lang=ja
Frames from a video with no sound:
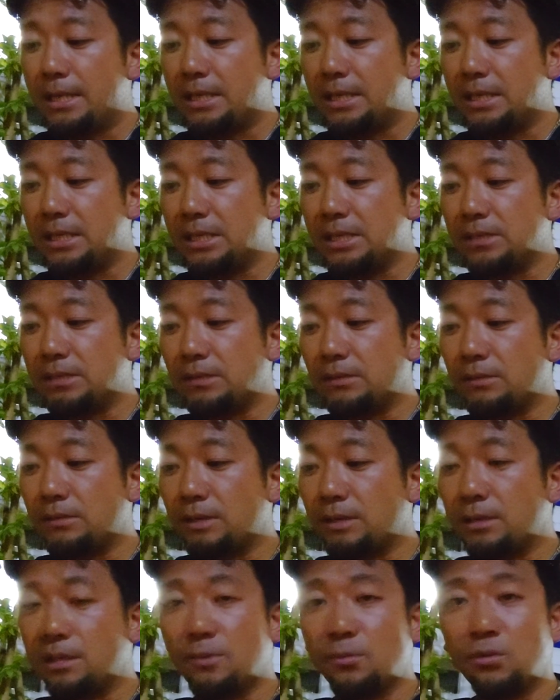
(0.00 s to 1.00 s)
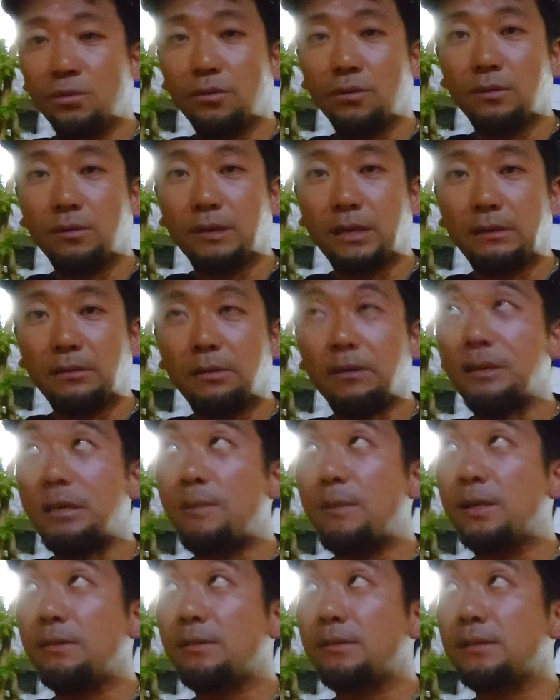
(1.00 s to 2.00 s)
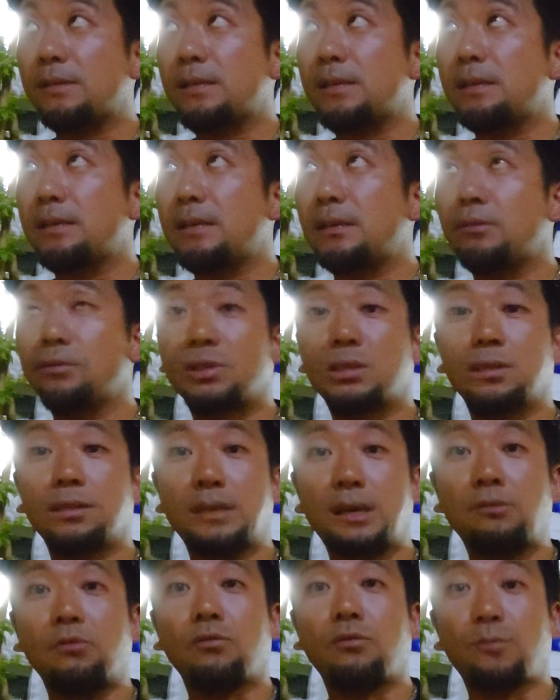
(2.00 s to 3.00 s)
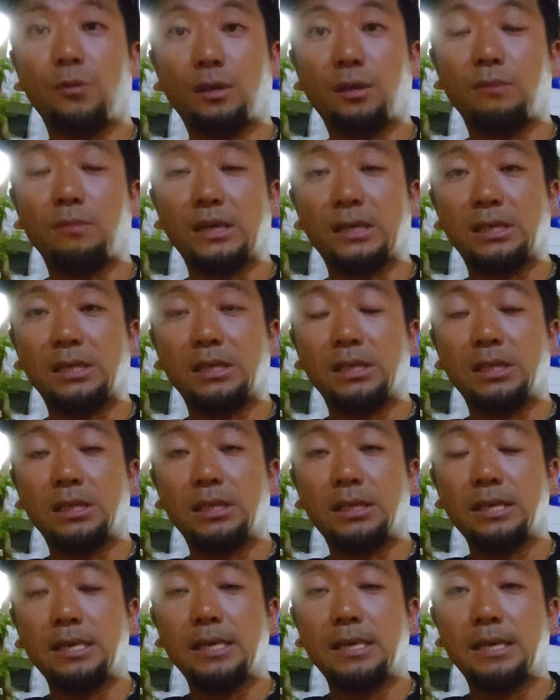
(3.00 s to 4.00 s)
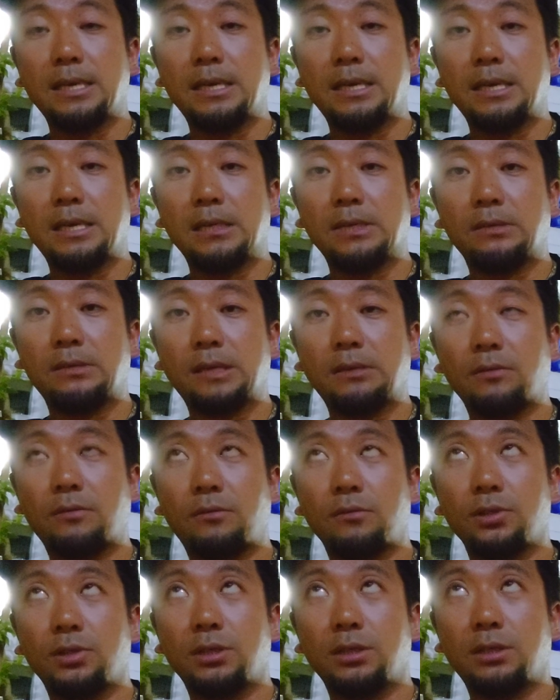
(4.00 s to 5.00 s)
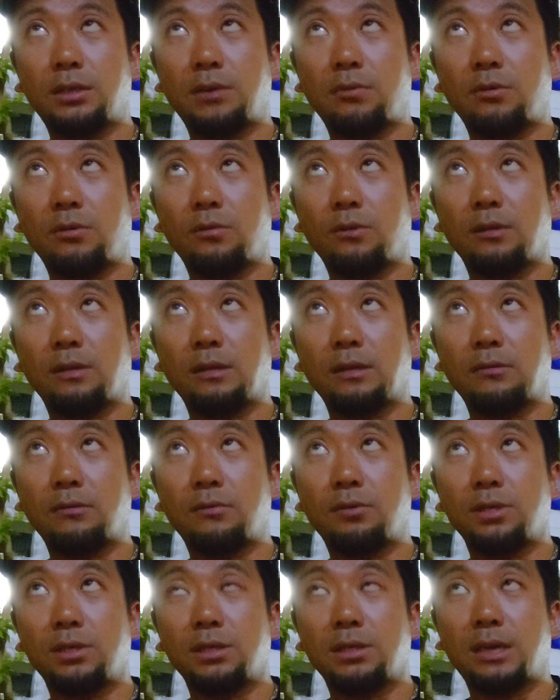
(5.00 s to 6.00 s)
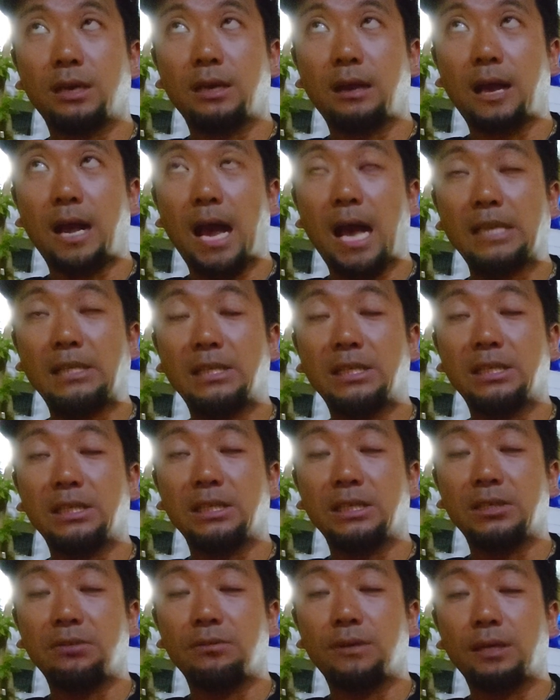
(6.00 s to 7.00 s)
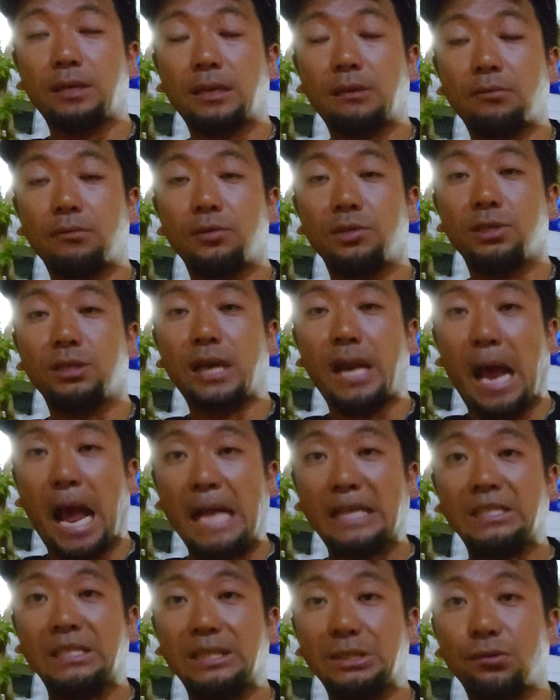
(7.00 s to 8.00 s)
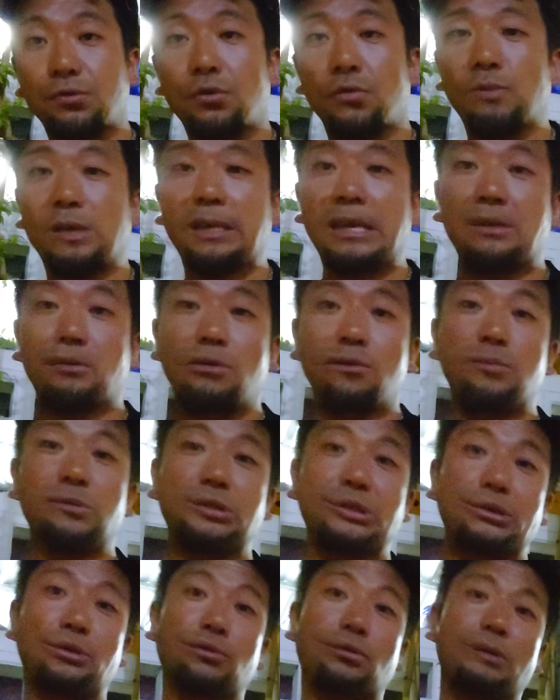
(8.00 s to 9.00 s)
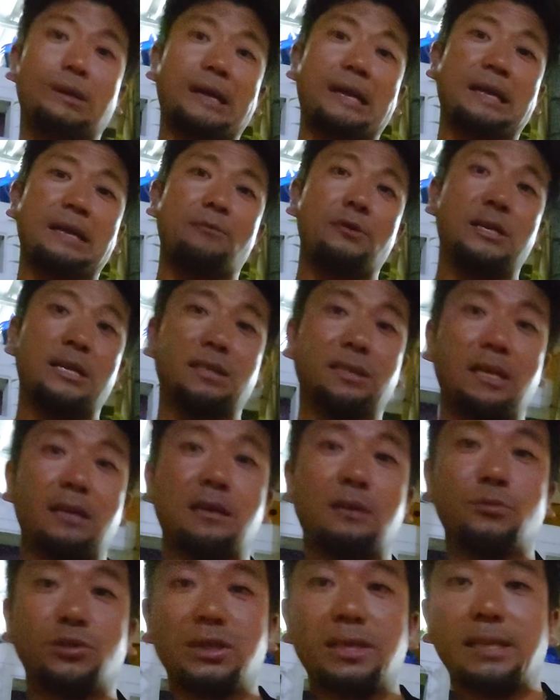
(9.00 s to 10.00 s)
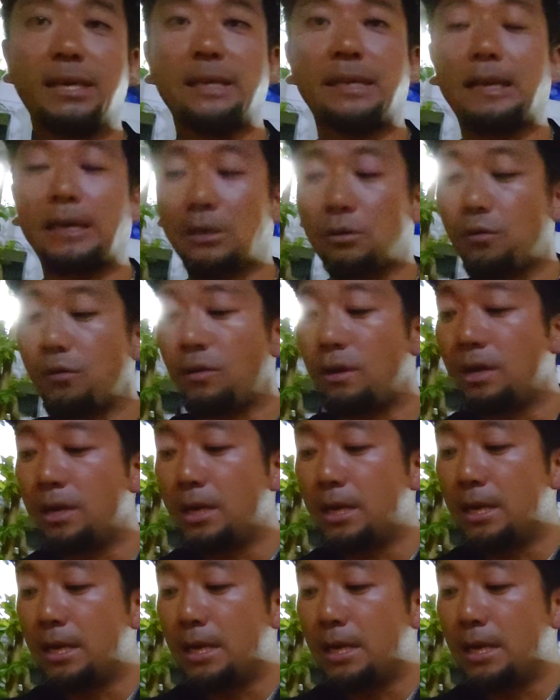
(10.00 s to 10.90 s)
新宿とか池袋とか、とにかく山手線内、都心でやろうと思ってます。で、その後懇親会もと思って、6時から8時、夕方6時から8時、土曜日ね、土曜日の仕事の方もいらっしゃるかもしれないんだけど、